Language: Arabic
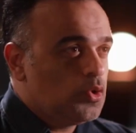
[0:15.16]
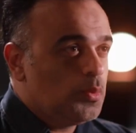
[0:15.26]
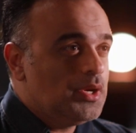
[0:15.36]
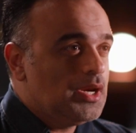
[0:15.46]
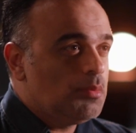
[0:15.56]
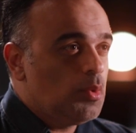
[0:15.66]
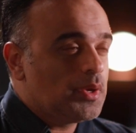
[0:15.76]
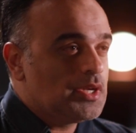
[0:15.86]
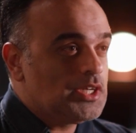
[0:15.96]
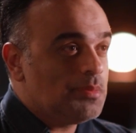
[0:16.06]
ومين اللي
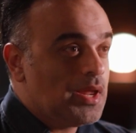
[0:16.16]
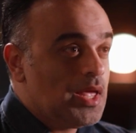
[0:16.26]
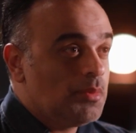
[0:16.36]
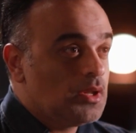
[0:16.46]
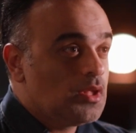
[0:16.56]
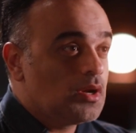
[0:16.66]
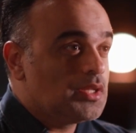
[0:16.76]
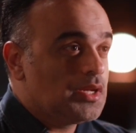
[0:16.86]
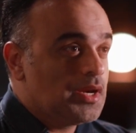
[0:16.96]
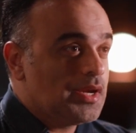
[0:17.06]
ممكن يسيب علامه لدرجه
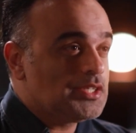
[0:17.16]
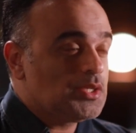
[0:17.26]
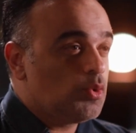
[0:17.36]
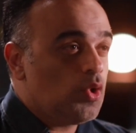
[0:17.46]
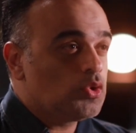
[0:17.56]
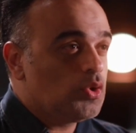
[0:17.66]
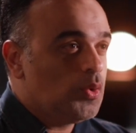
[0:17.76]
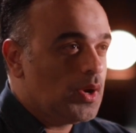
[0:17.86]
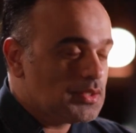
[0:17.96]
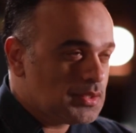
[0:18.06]
ان نحس بروحه طول
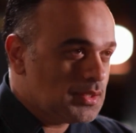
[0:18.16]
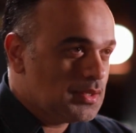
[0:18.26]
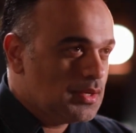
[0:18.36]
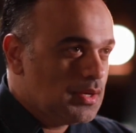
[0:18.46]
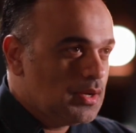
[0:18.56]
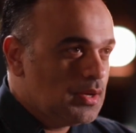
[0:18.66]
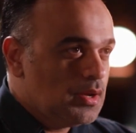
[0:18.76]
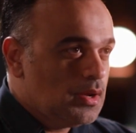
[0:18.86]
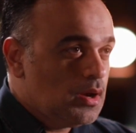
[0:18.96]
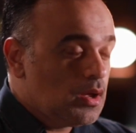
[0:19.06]
الوقت
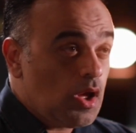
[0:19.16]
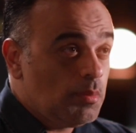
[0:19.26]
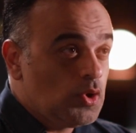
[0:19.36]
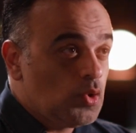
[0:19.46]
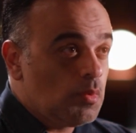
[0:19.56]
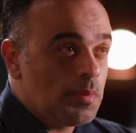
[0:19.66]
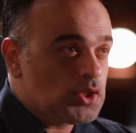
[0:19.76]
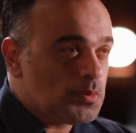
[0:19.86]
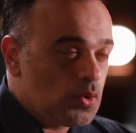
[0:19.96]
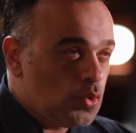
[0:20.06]
رغم انه ما
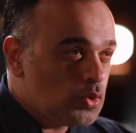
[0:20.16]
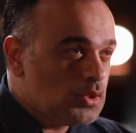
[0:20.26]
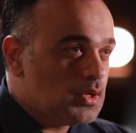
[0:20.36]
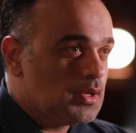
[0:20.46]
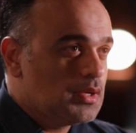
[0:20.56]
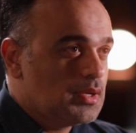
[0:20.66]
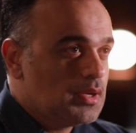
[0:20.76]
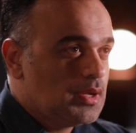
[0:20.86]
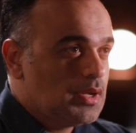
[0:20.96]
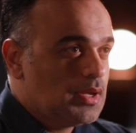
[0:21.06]
بقاش موجود
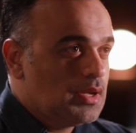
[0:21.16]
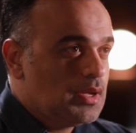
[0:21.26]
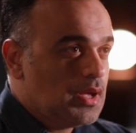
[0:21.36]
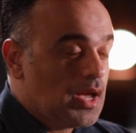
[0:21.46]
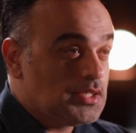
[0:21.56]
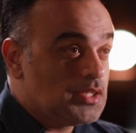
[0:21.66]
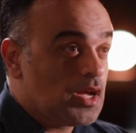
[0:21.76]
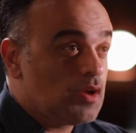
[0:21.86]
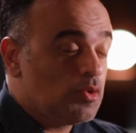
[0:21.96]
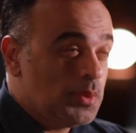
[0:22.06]
عايزين
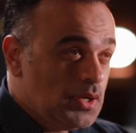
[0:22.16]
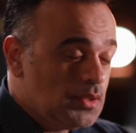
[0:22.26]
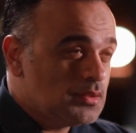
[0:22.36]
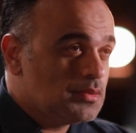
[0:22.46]
تعرفوا مين